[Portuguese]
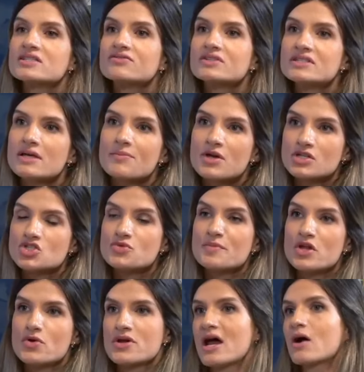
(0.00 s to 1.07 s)
se você de
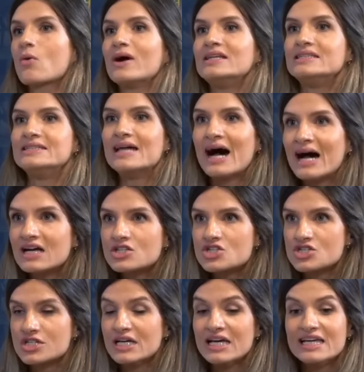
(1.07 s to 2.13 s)
melhorar a
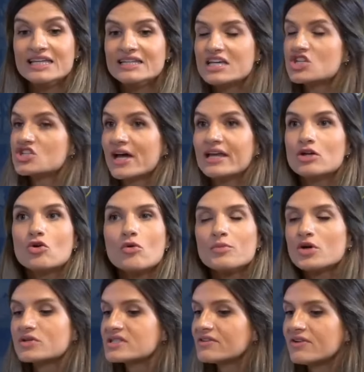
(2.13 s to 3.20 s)
qualidade e deixar ele
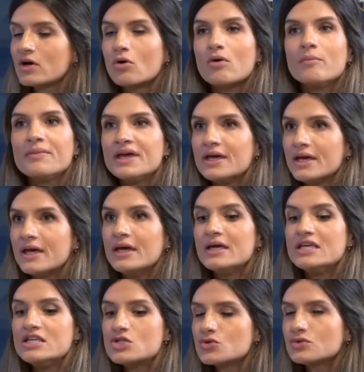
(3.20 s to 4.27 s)
comer, ó, você vai comer
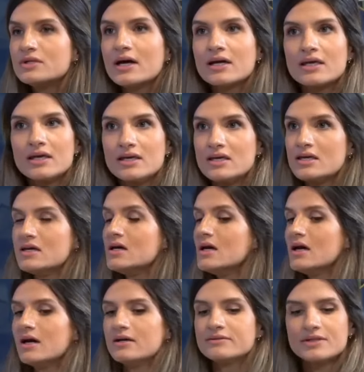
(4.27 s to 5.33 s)
isso daqui,
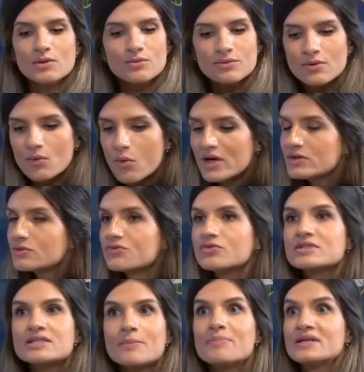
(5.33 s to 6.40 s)
então quanto
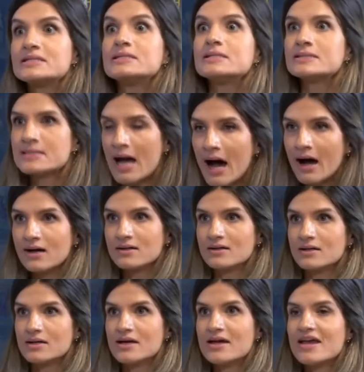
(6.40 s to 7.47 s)
você precisar,
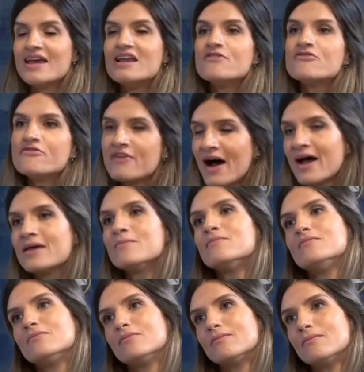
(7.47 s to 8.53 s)
ele vai
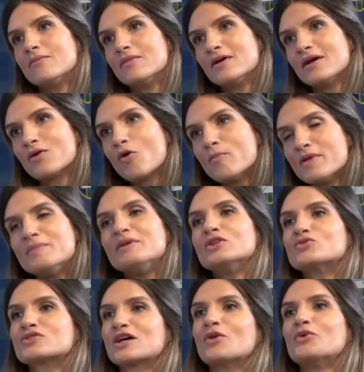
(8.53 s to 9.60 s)
comer
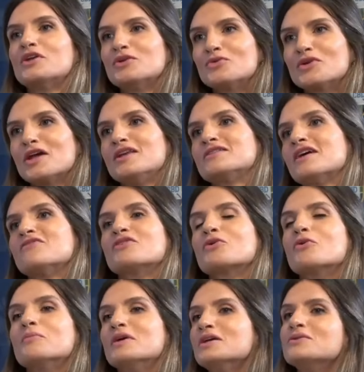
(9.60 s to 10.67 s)
menos caloria do que ele estava
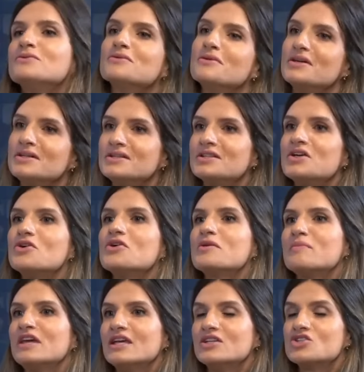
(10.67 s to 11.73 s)
comendo Certeza.
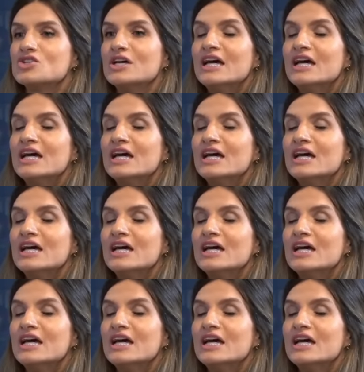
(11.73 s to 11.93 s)
anteriormente.